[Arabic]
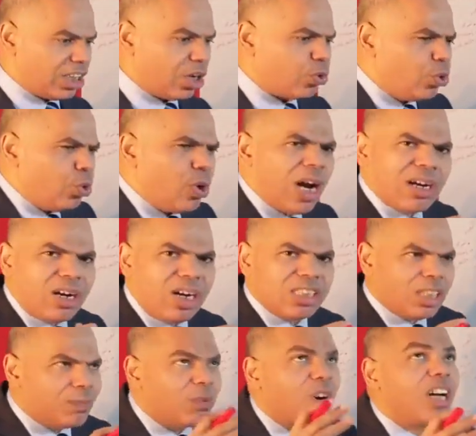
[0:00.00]
يقول
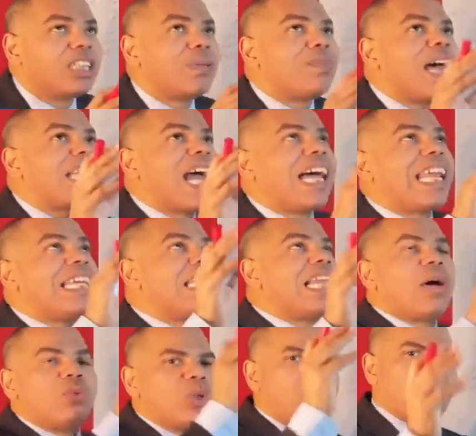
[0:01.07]
وقاتم قاتم أي عليه
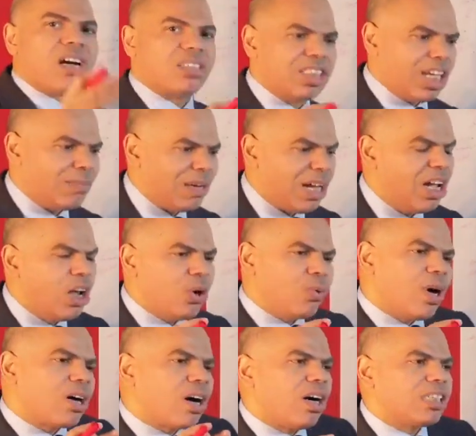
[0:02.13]
لون القتامة
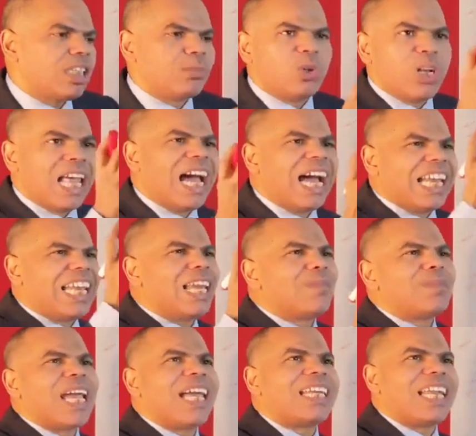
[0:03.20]
وقاتم
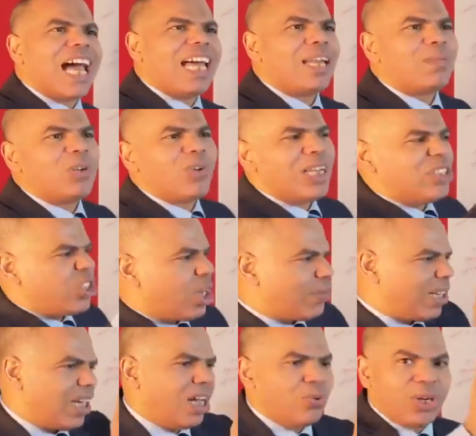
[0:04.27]
الأعلام يعني العلم اللي هو
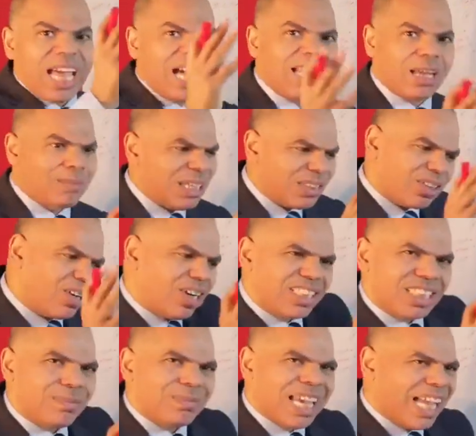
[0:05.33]
الجبل أو العلامات
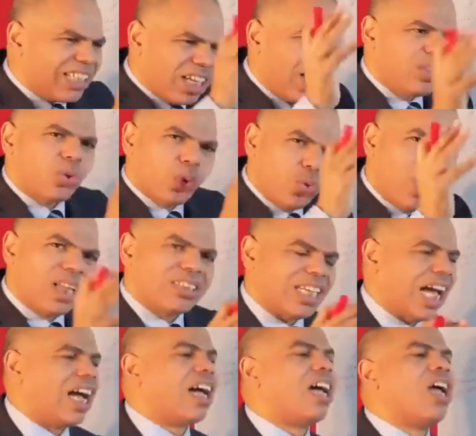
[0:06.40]
قاتم يعني غير
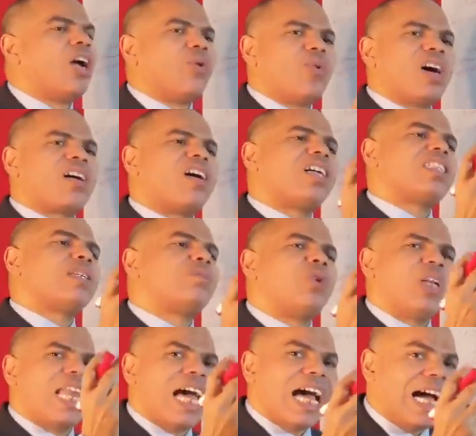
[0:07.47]
واضحة وقاتم
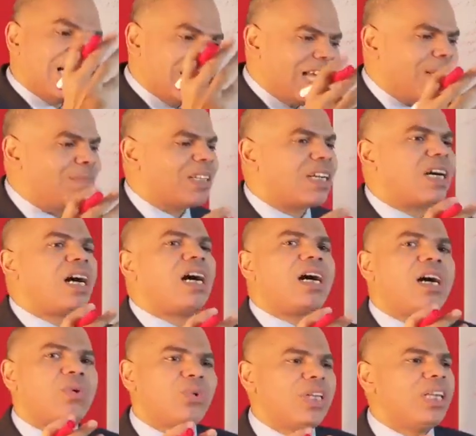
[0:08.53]
الأعلام
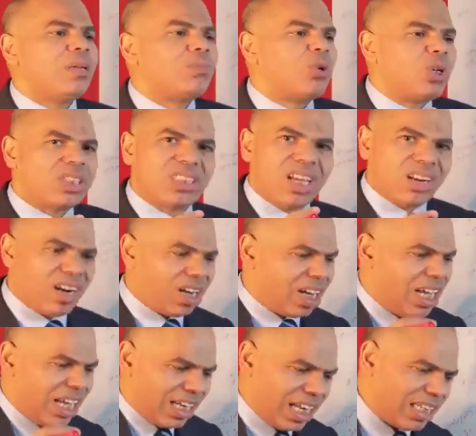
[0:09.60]
خاوي
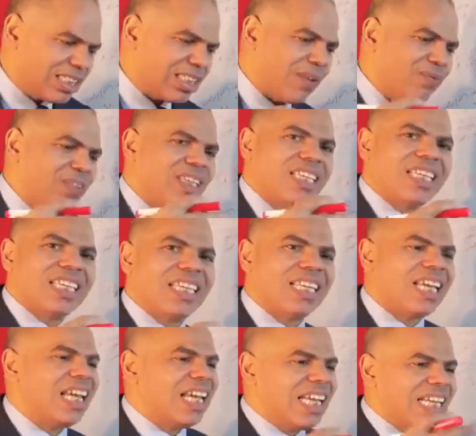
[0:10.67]
المخترق ليس فيه إيه